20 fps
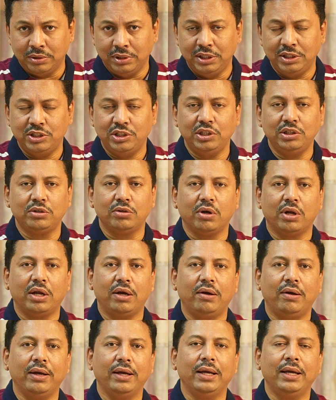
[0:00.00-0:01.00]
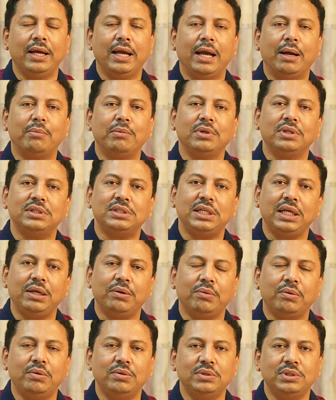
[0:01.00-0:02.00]
নিশ্চিত করা হয় এবং সে
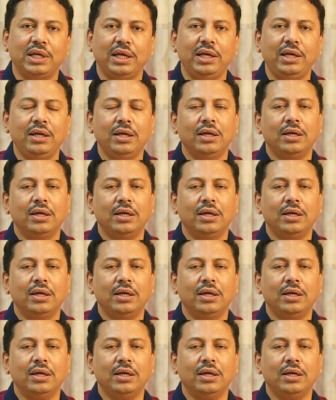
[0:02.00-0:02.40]
অনুযায়ী